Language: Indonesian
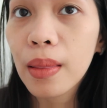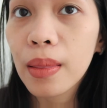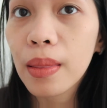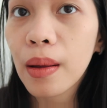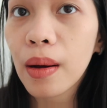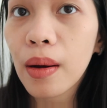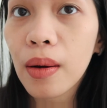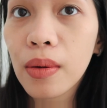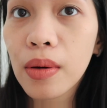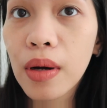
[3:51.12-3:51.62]

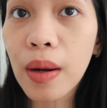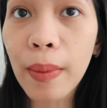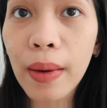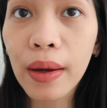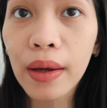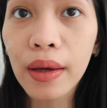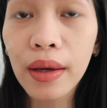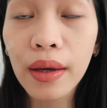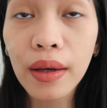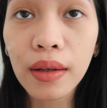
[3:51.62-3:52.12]
aku udah
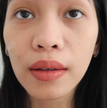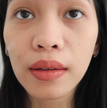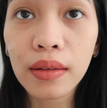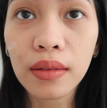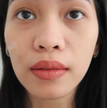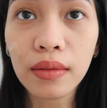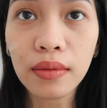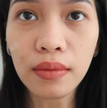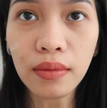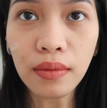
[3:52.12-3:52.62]
pakai
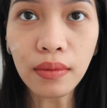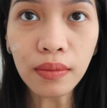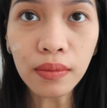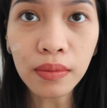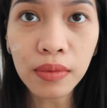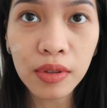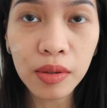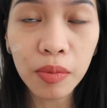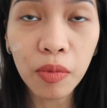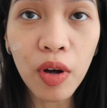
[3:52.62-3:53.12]

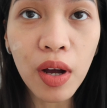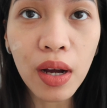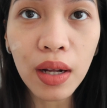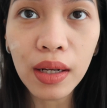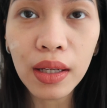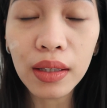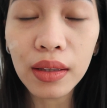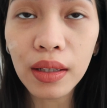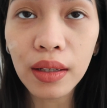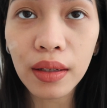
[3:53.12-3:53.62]
semoga
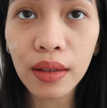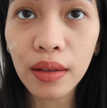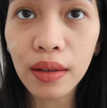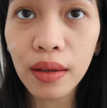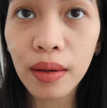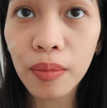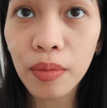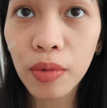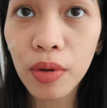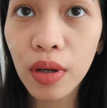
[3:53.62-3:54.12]
kelihatan ya
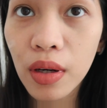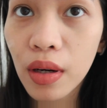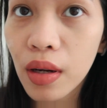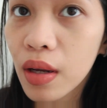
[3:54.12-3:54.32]
yang pun,